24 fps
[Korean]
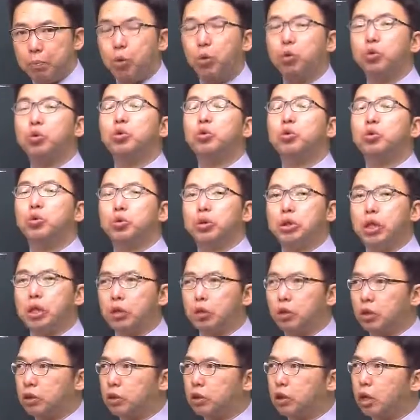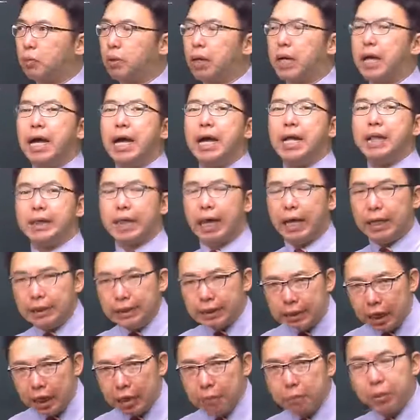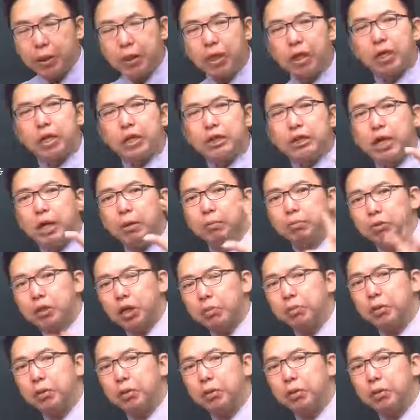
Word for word: 표준 용량이라고 해서 단상 변압기, 삼상